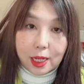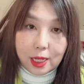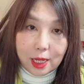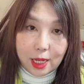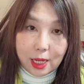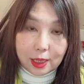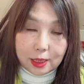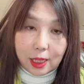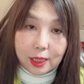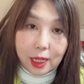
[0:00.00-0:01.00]
えー、
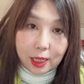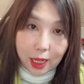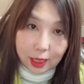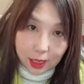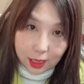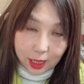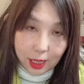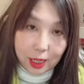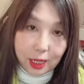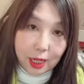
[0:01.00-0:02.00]
残念ながら
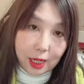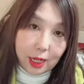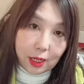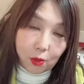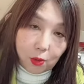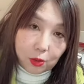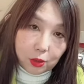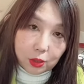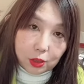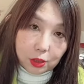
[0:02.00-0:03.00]
購
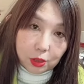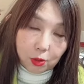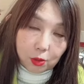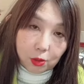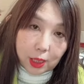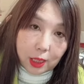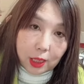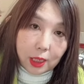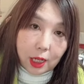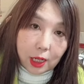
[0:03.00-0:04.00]
入することがで
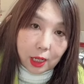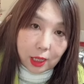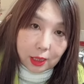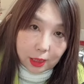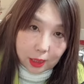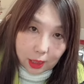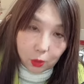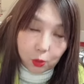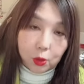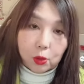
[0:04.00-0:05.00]
きなかった
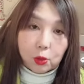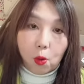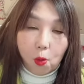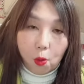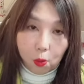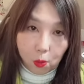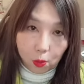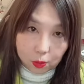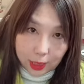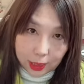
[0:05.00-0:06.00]
というご報
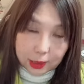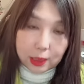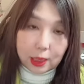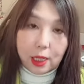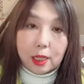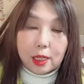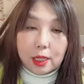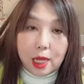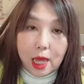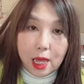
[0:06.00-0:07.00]
告です、
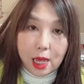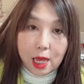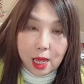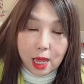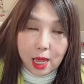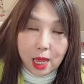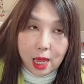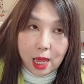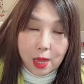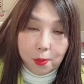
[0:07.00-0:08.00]

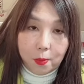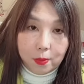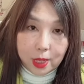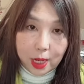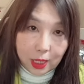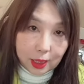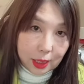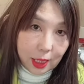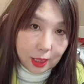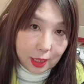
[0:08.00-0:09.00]
えー、狙っ
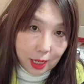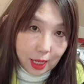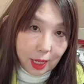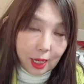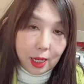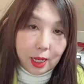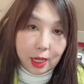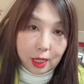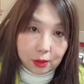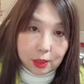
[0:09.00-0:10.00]
ていた
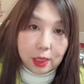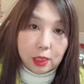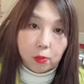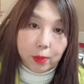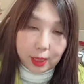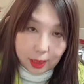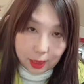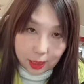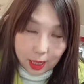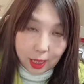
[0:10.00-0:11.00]
グリーンの
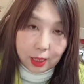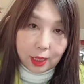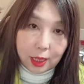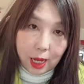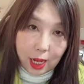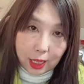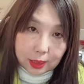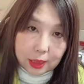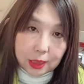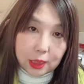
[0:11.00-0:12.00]
バンダナ8
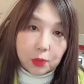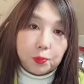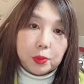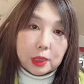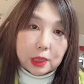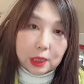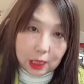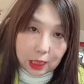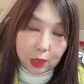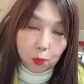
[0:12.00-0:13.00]
時10分
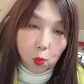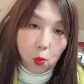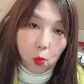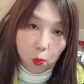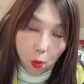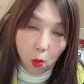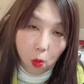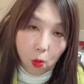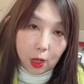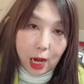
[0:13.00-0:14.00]
にもうほぼ
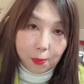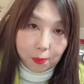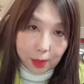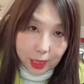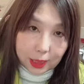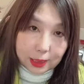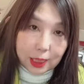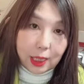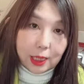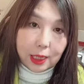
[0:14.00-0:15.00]
完売し
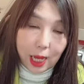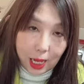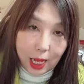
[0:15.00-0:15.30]
ていた